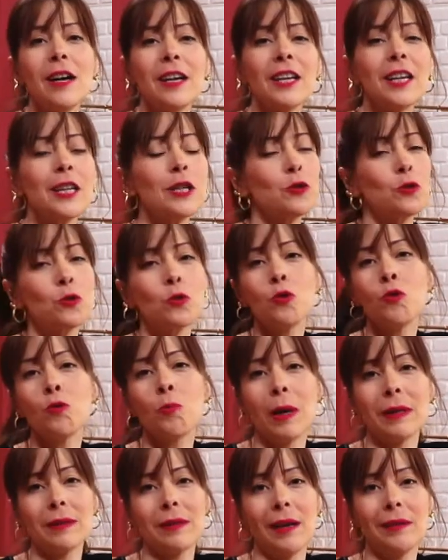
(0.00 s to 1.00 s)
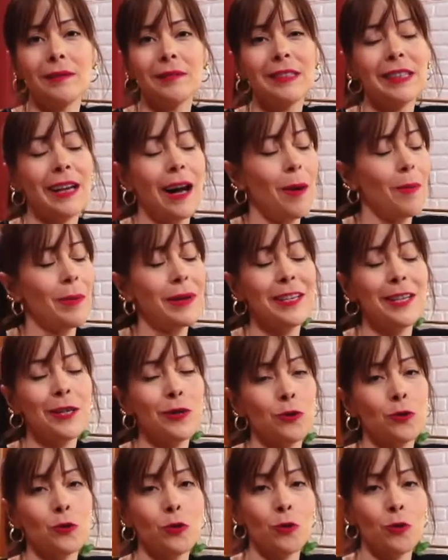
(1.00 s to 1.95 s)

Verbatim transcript: hiç durmadan ama hiç